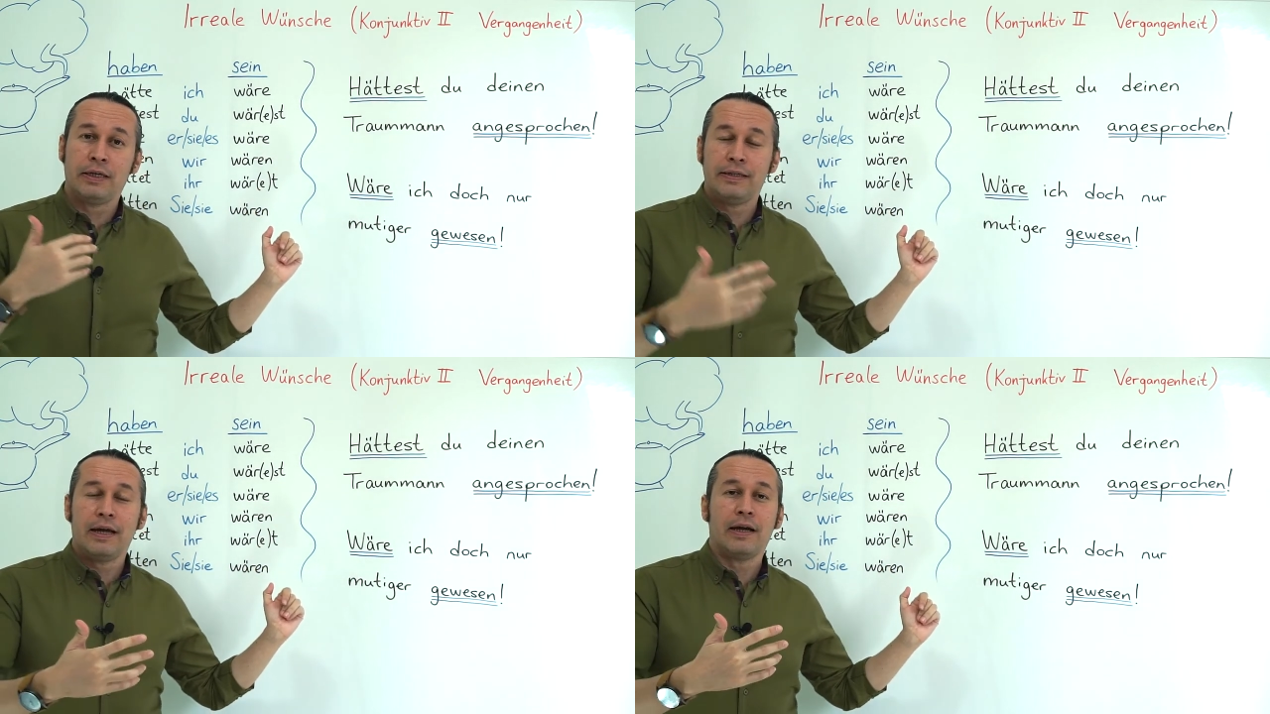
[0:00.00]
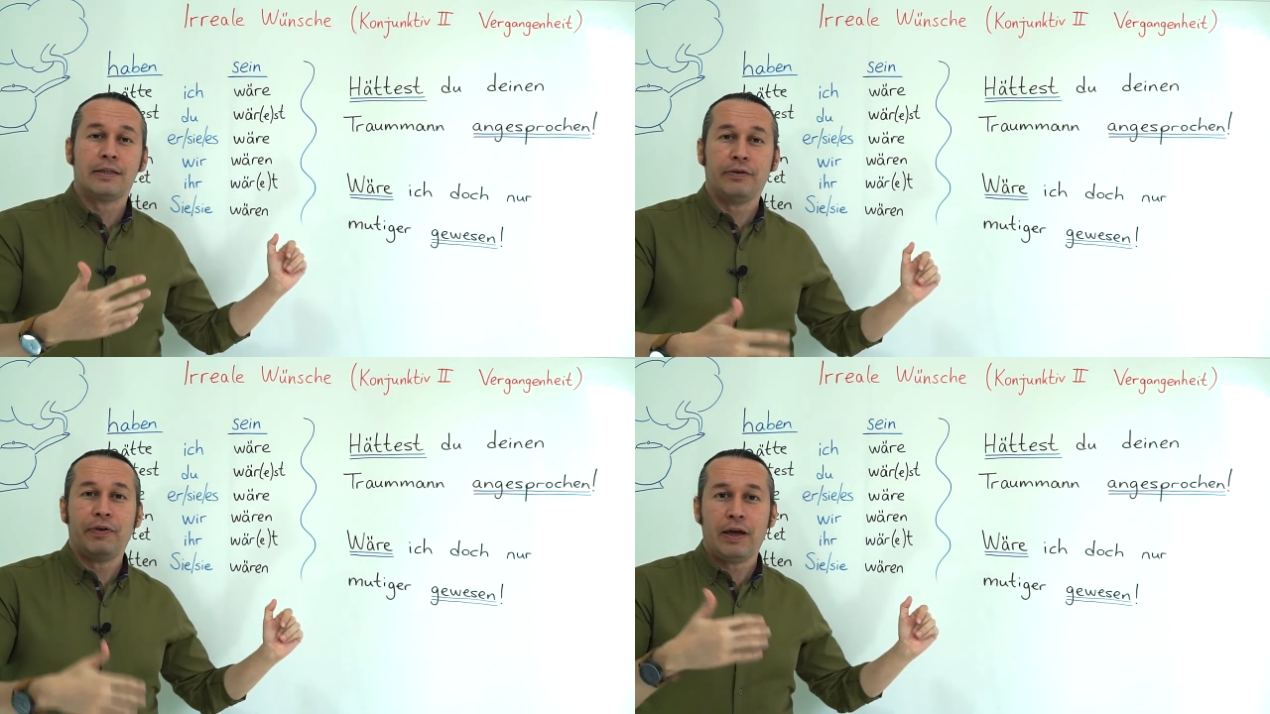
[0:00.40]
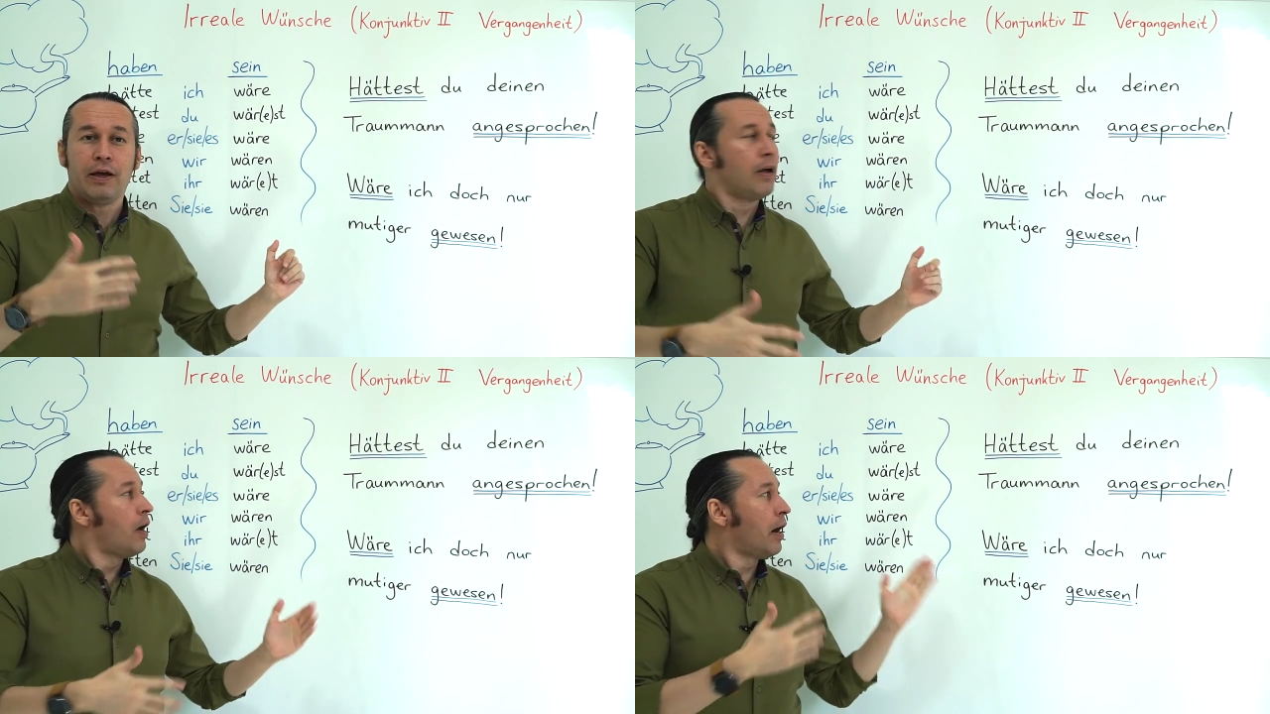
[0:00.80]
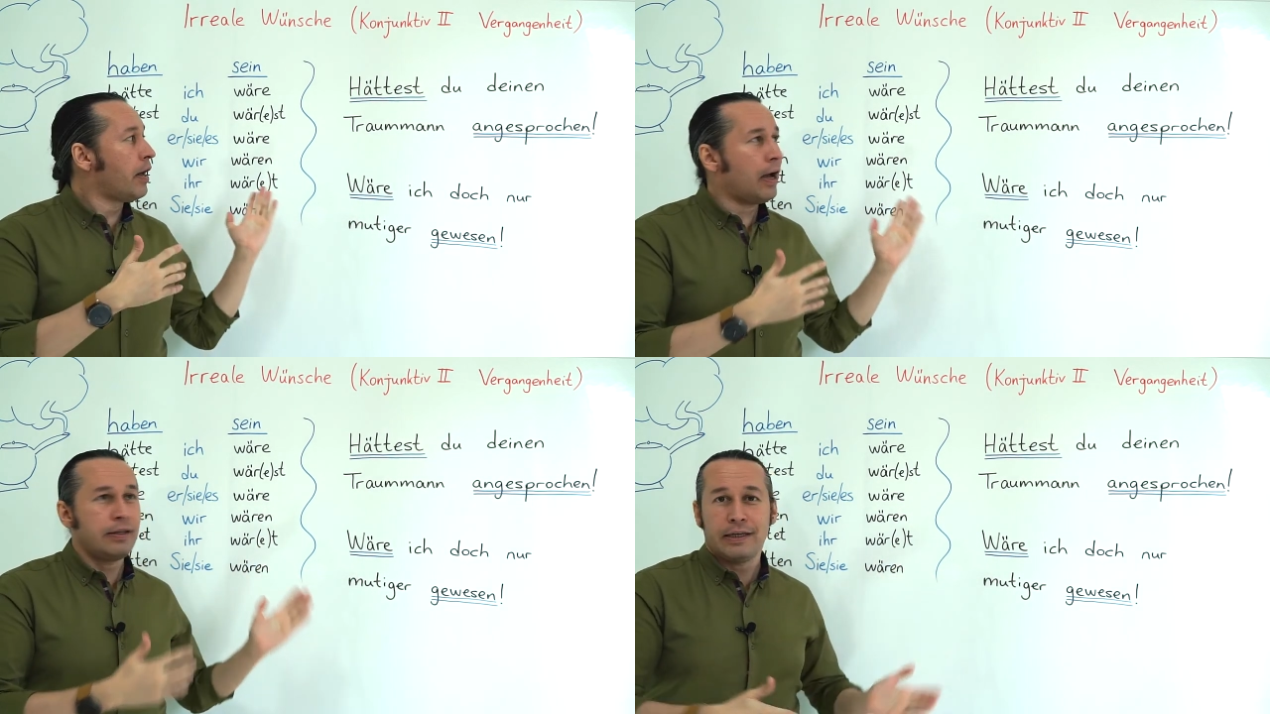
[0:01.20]
giderdi ve
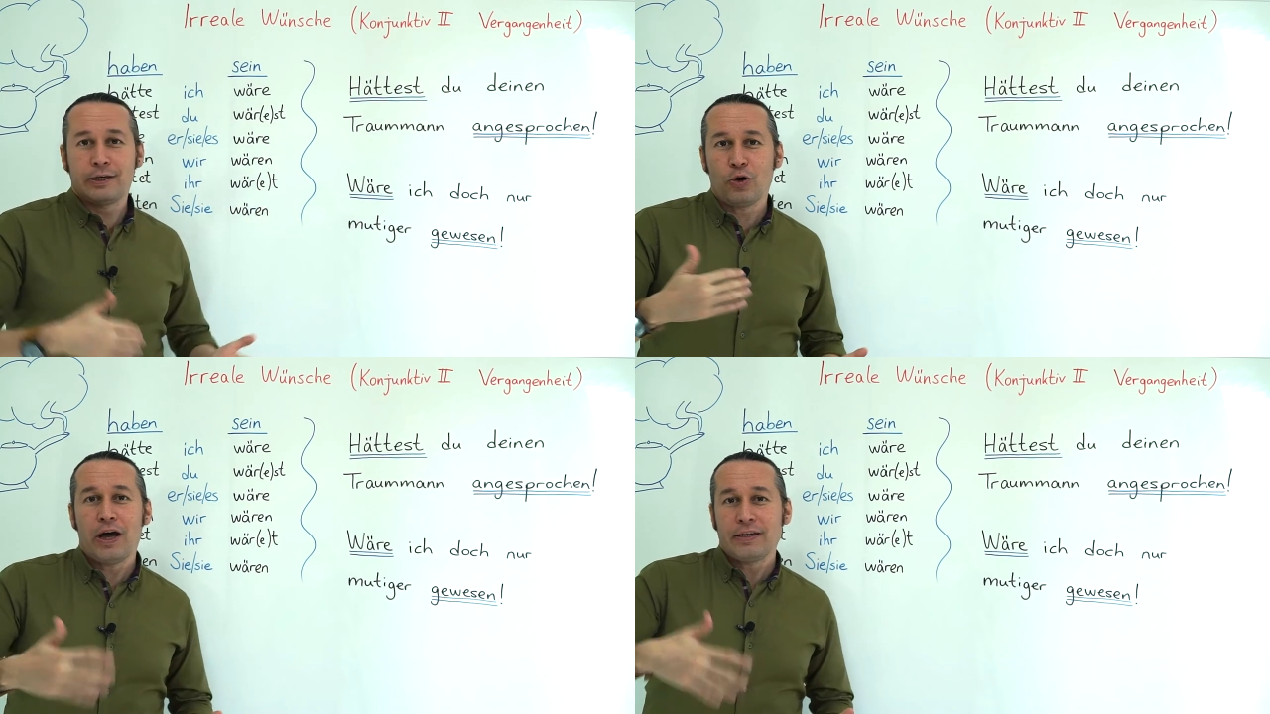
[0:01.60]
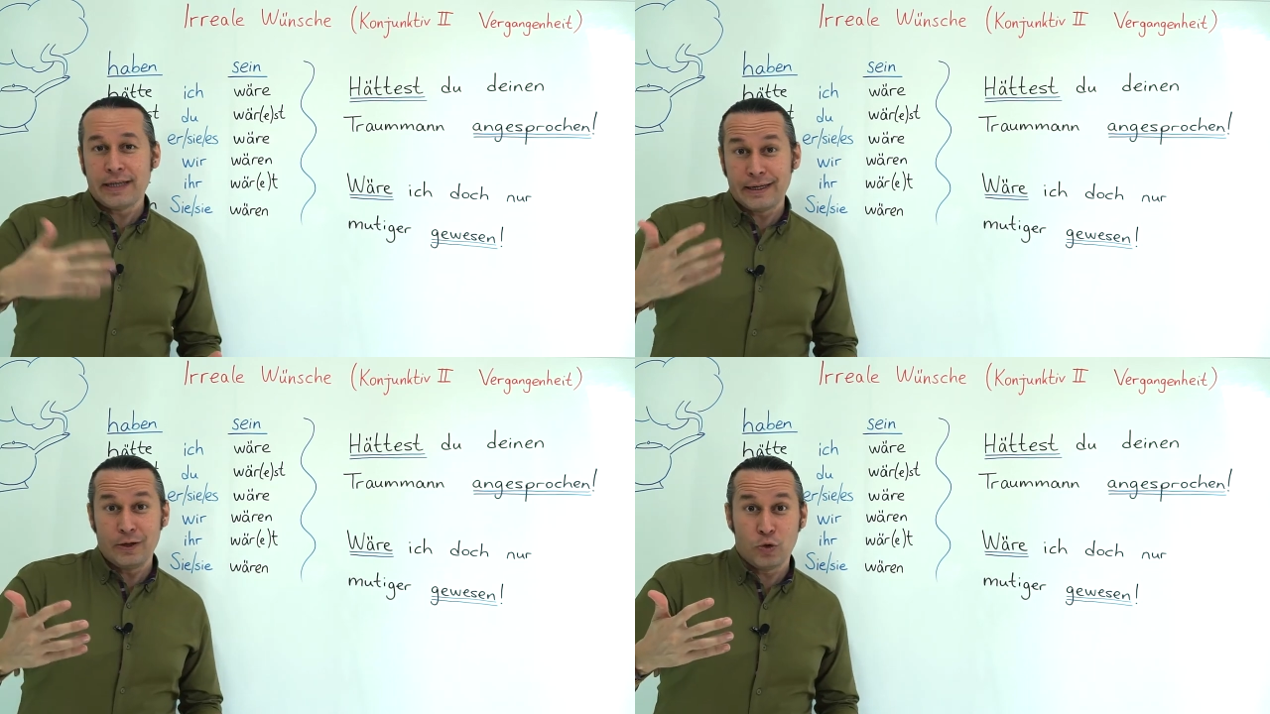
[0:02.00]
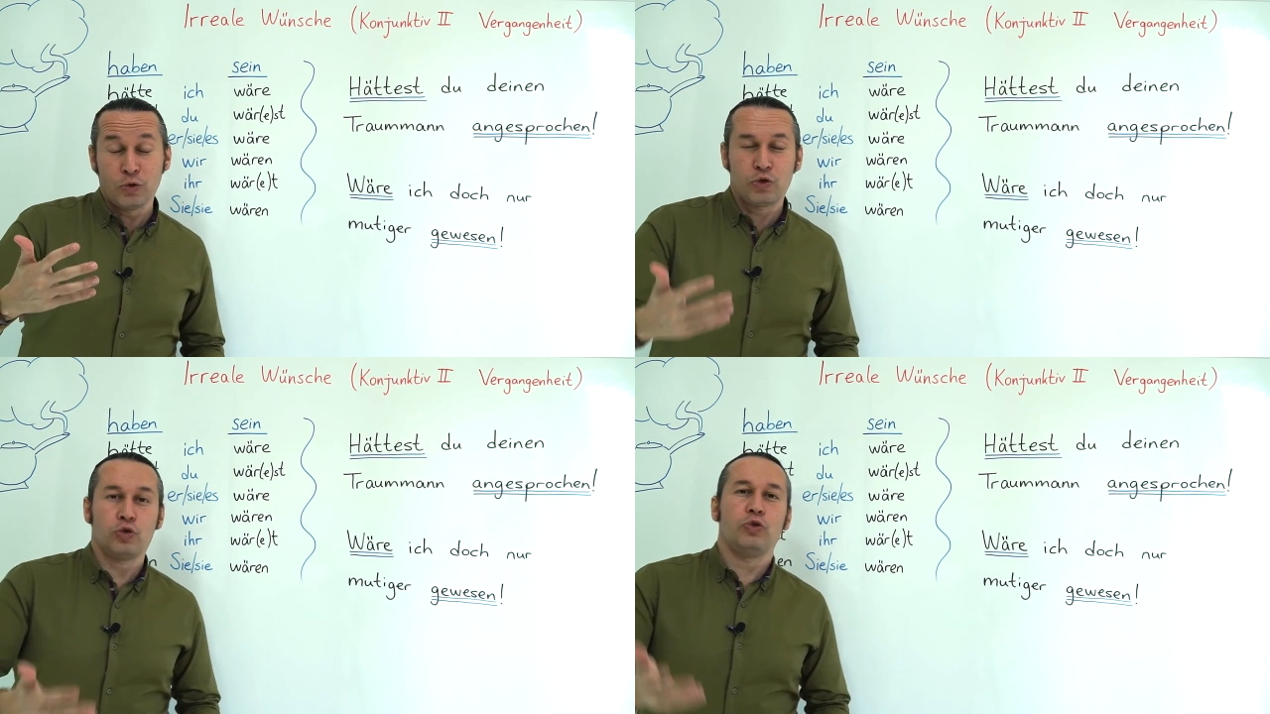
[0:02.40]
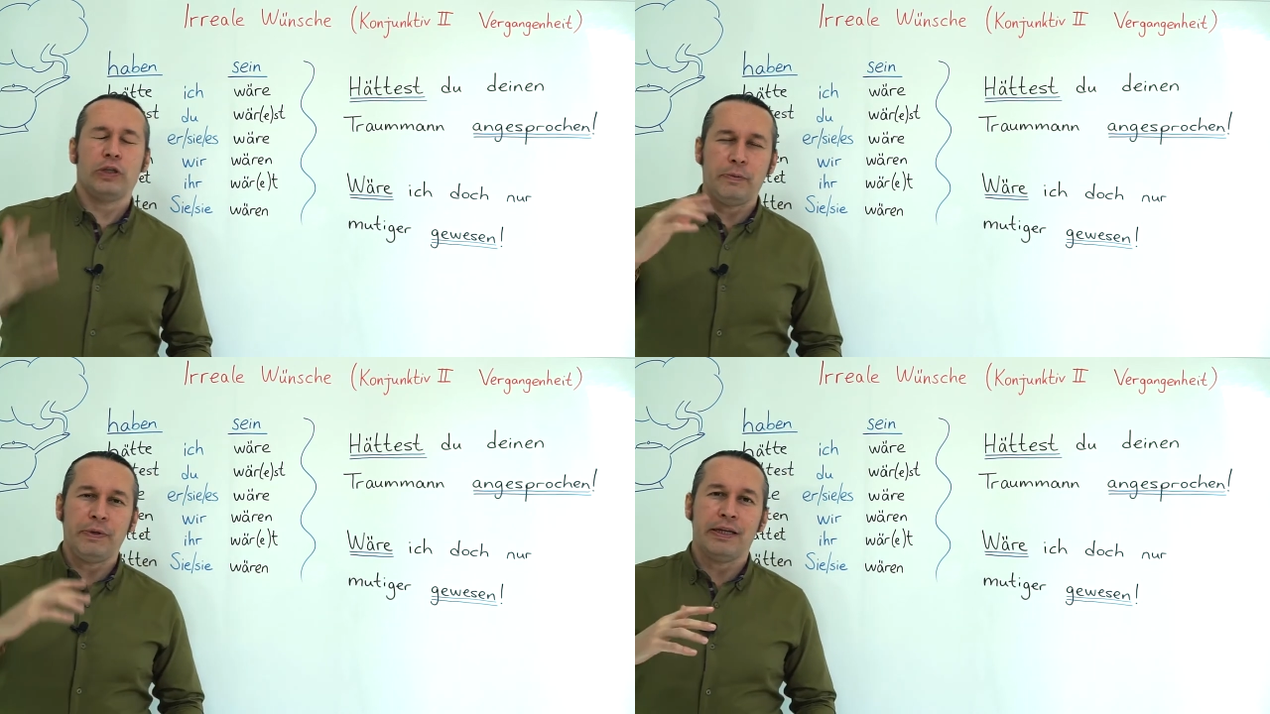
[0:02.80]
hayalindeki o erkekle konuşurdu
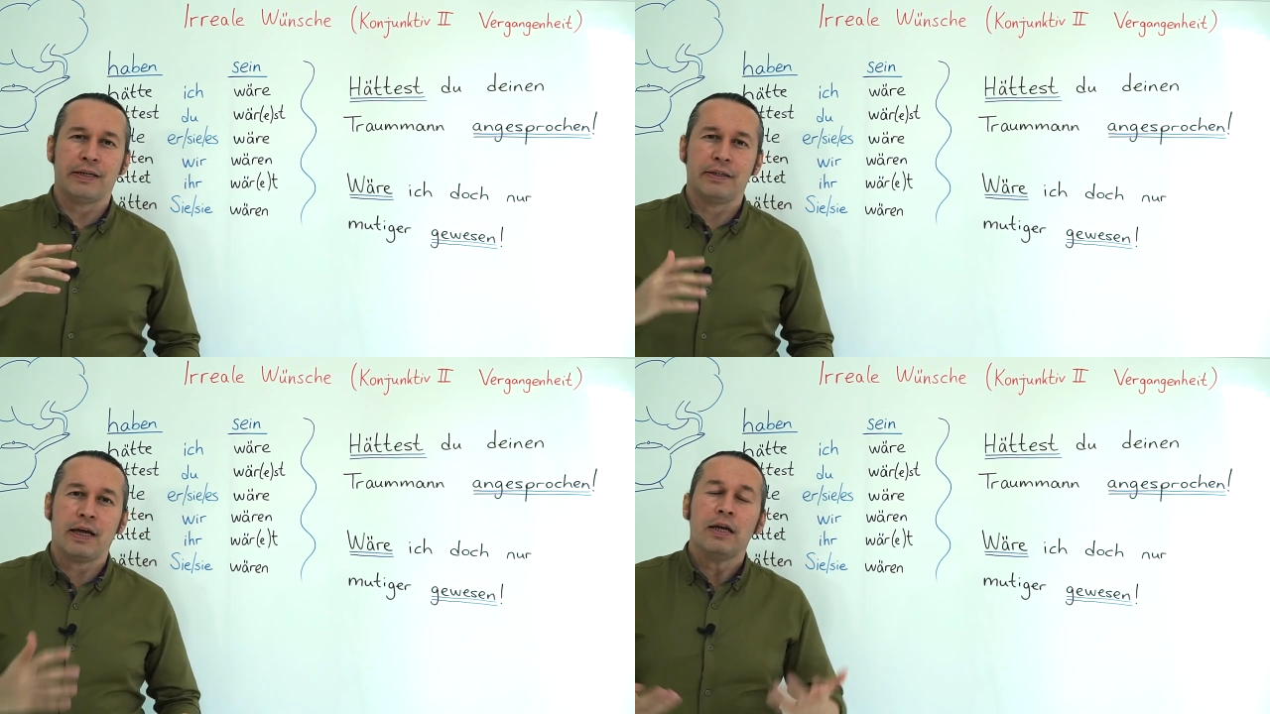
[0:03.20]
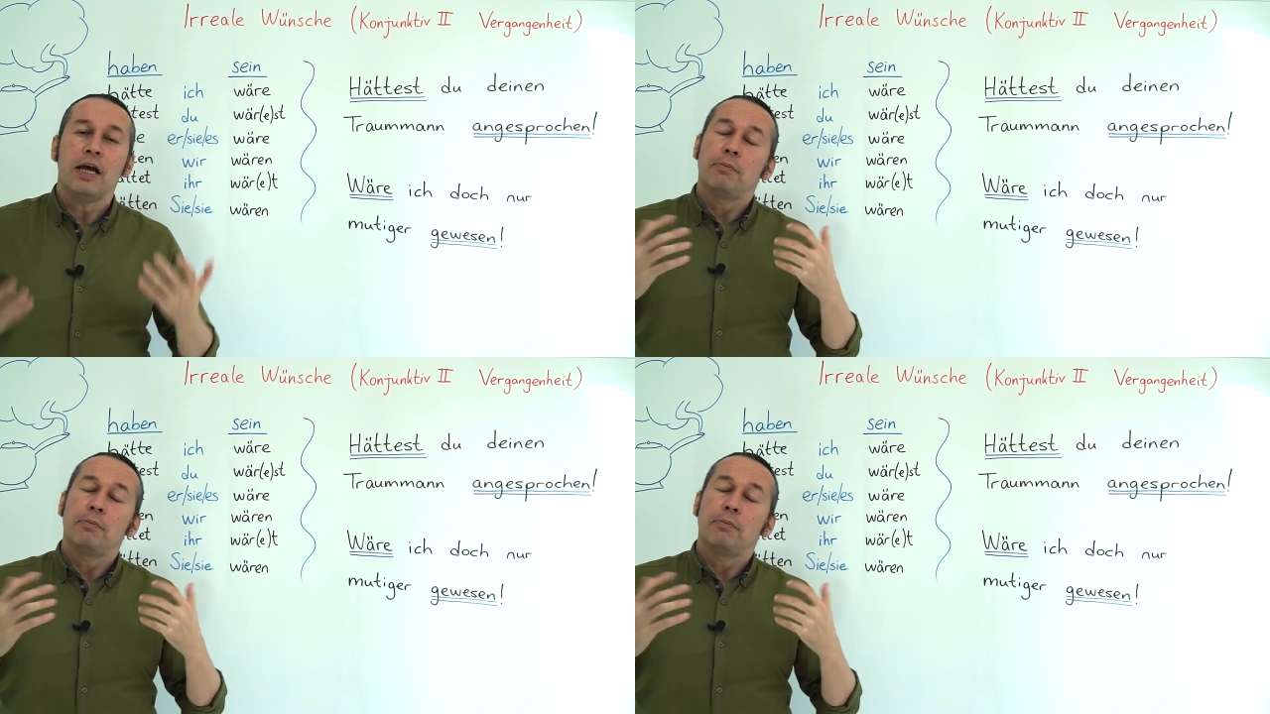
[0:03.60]
gibilerinden